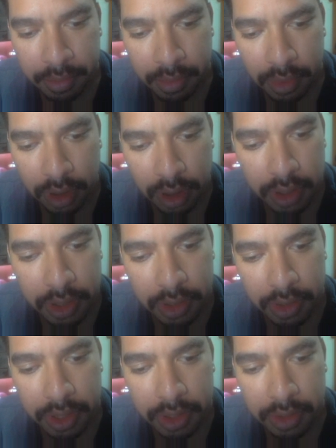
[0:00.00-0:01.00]
longe
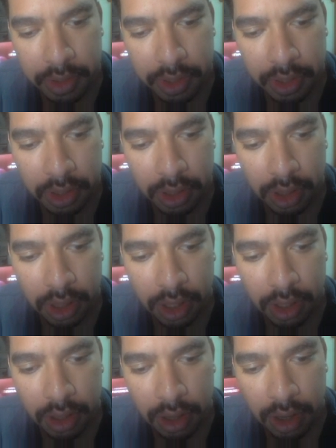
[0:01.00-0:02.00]
do estúdio
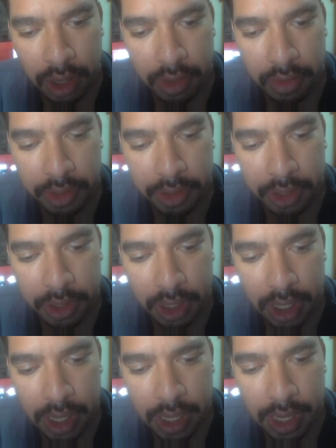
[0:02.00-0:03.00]
Hollywood,
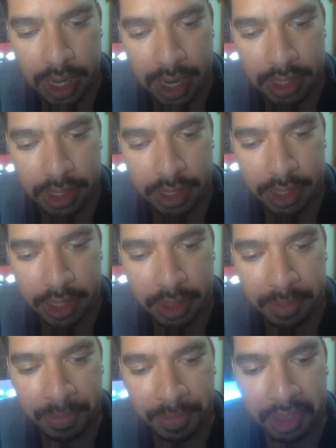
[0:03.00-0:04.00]
ele acha
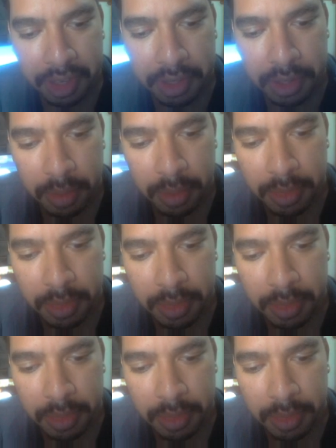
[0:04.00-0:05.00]
que sua
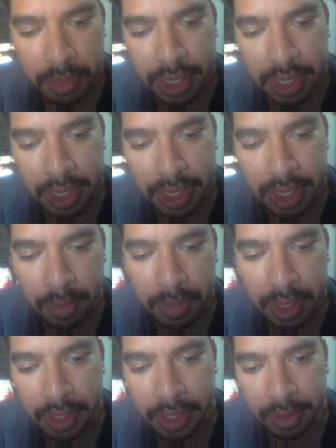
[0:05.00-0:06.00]
missão é resgatar
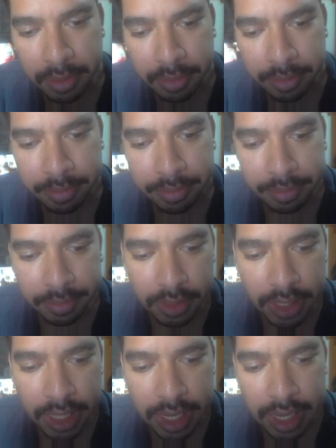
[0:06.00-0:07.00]
Penny
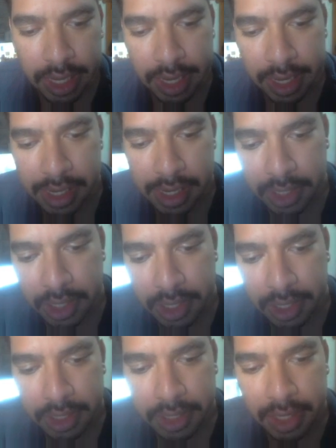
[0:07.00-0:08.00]
que ele acredita
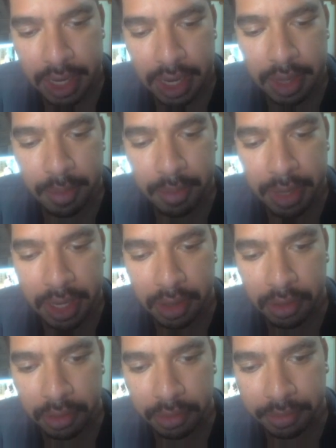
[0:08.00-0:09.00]
estar em
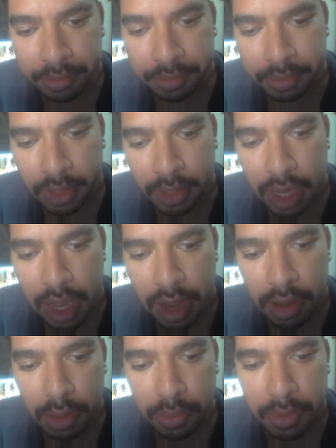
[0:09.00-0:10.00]
perigo.
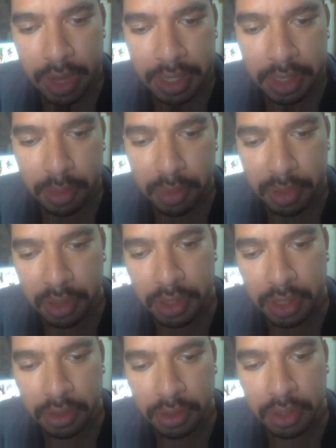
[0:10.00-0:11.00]
Enquanto viaja pelos
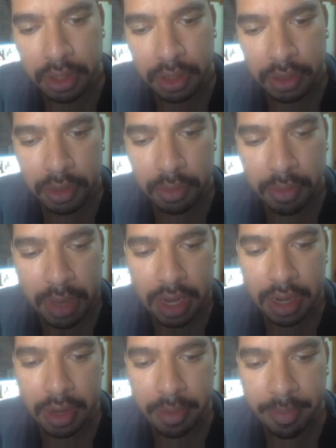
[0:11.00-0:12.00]
Estados Unidos
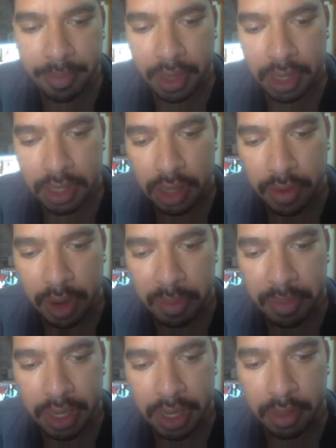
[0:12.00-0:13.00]
para salvar
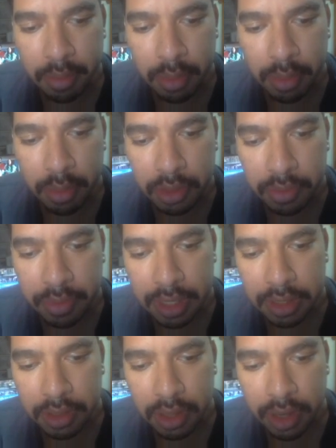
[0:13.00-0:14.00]
Penny, Bolt
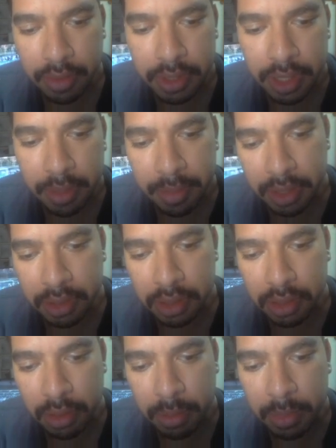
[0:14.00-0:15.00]
faz novos amigos
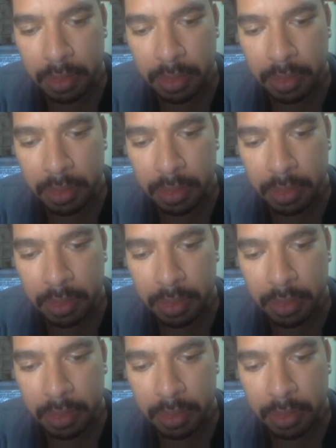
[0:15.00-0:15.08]
como